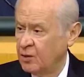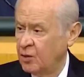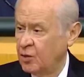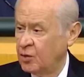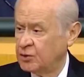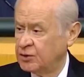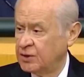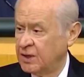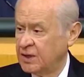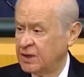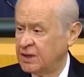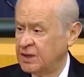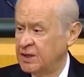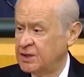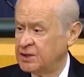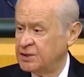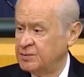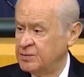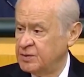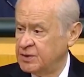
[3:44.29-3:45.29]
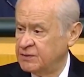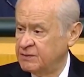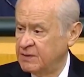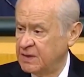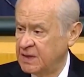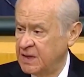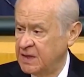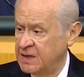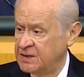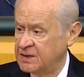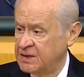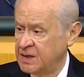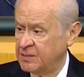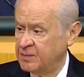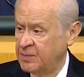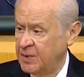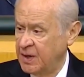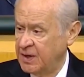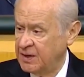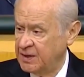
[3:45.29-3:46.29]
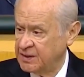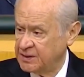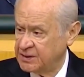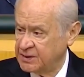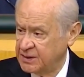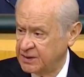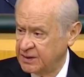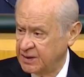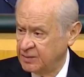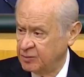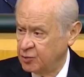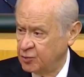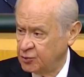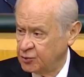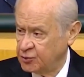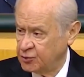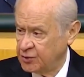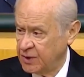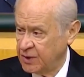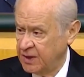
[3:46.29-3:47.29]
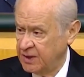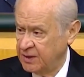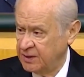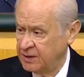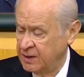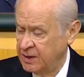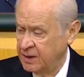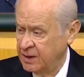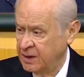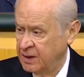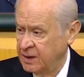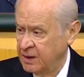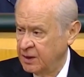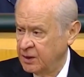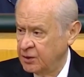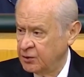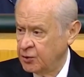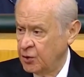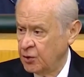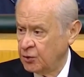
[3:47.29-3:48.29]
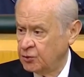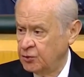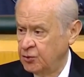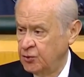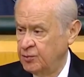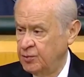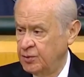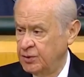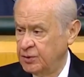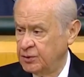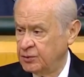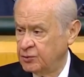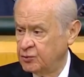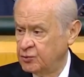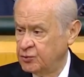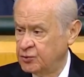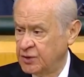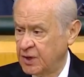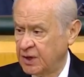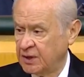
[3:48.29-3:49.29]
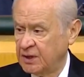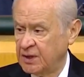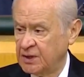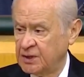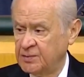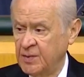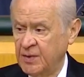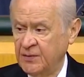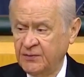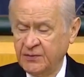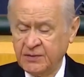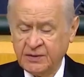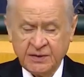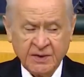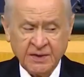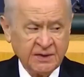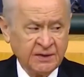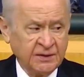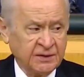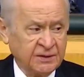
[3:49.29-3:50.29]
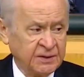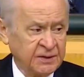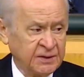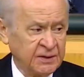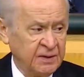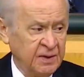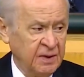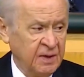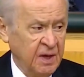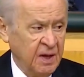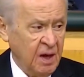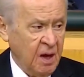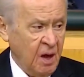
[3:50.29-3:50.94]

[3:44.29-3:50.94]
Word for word: ortak geçmiş ve gelecek faydasında buluşturan köklü bir kucaklaşma fırsatıdır.